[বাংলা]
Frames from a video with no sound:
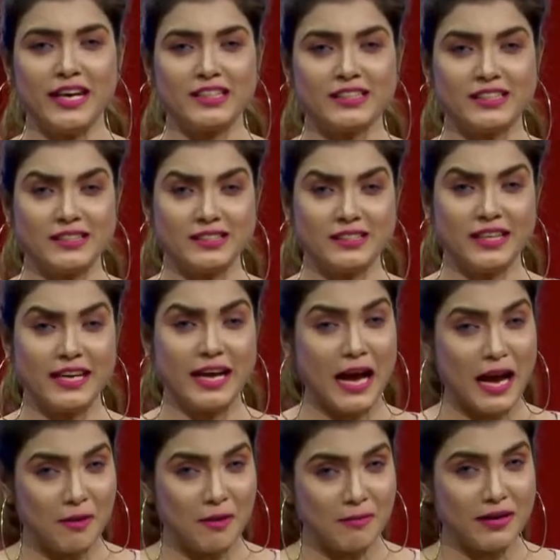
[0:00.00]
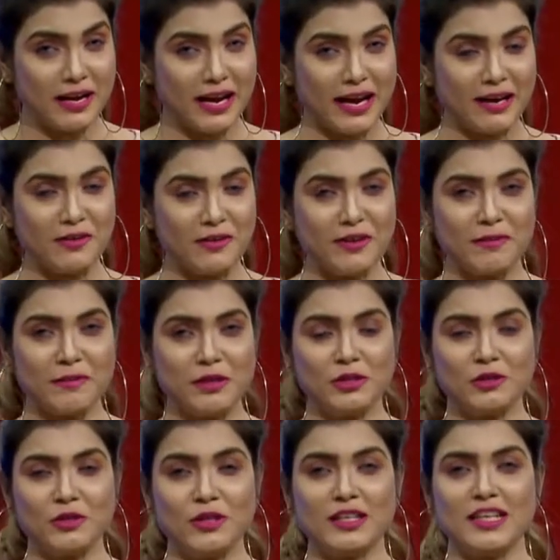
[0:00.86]
দেখে এসেছি আমরা এখন
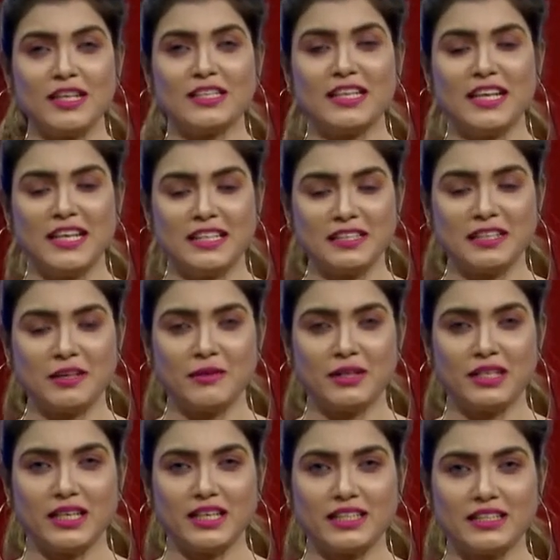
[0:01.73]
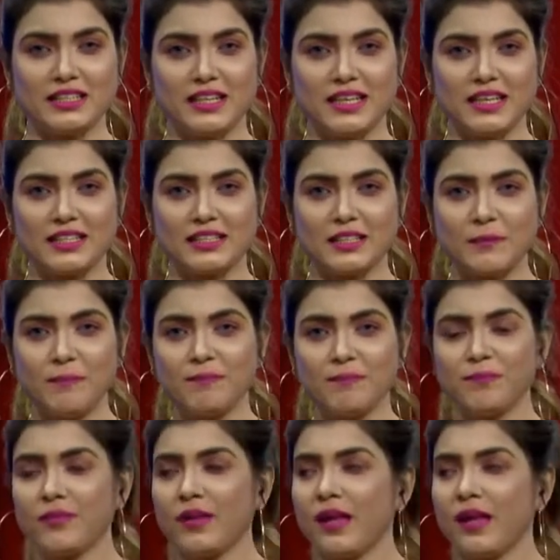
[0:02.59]
আমরা চলে যাচ্ছি আজকে আমাদের গেস্টের কাছে